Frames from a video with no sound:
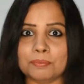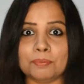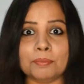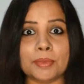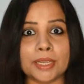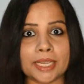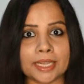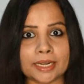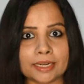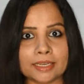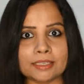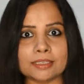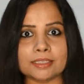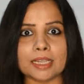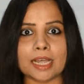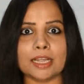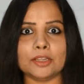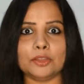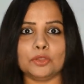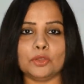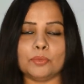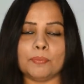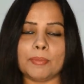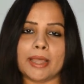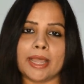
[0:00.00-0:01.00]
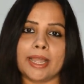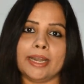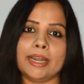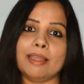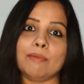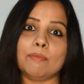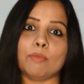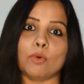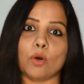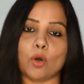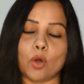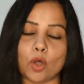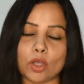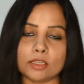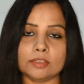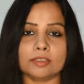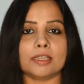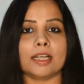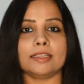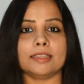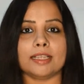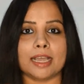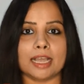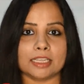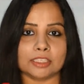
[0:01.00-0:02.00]
मेरे साथ तो पहले बहुत
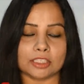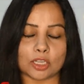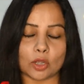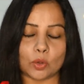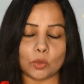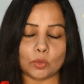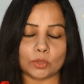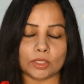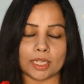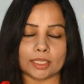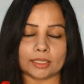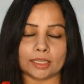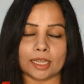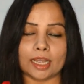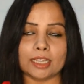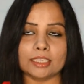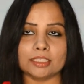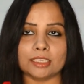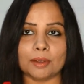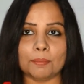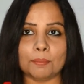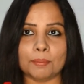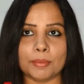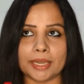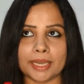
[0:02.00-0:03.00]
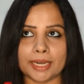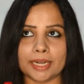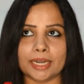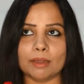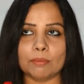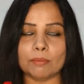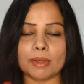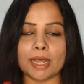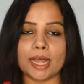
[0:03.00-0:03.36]
ज़्यादा ऐसा होता था जब मेरे